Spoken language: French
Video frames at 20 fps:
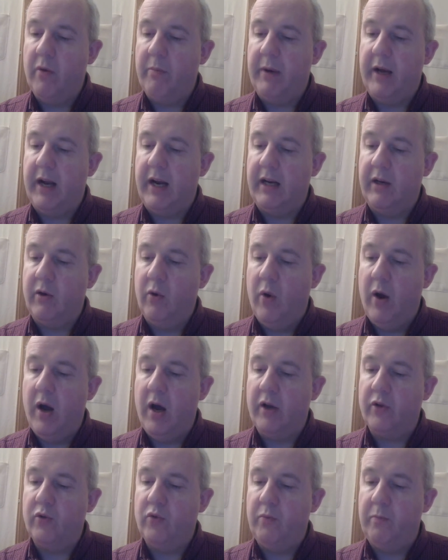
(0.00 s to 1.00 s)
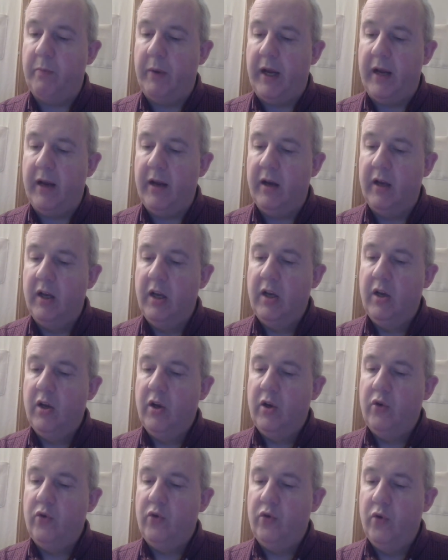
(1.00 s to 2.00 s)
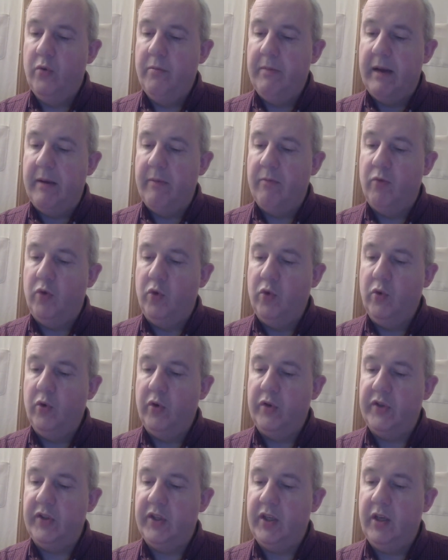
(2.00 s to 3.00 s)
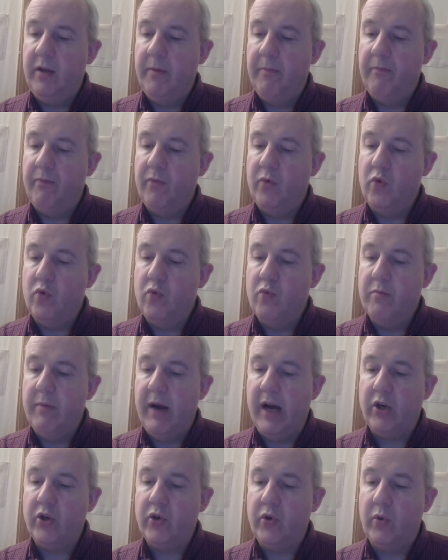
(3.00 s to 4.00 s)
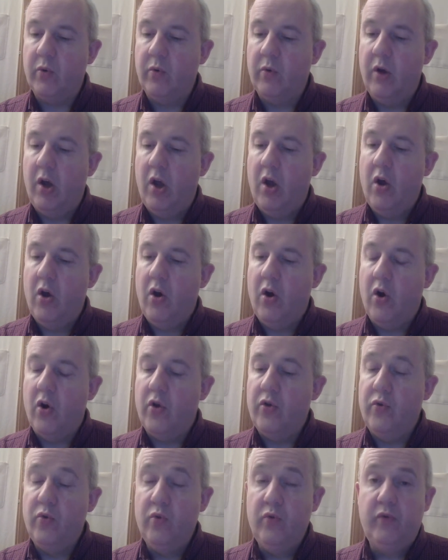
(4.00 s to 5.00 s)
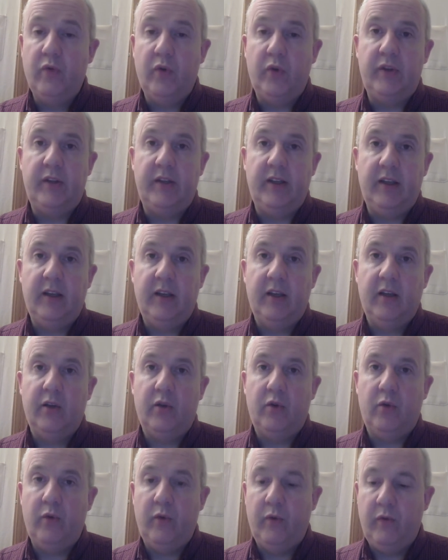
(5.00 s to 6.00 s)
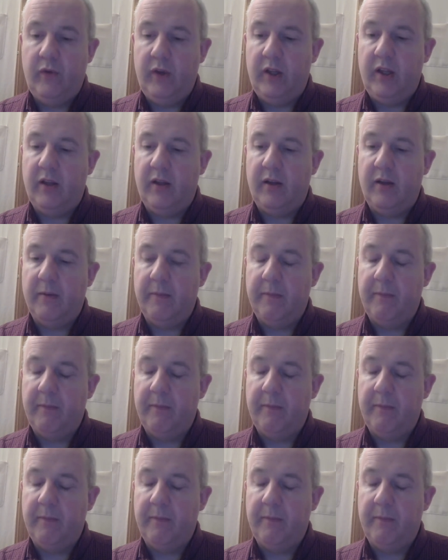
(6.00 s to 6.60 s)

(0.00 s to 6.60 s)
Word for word: par la gloire du Père, de même nous aussi, nous marchions en nouveauté de vie.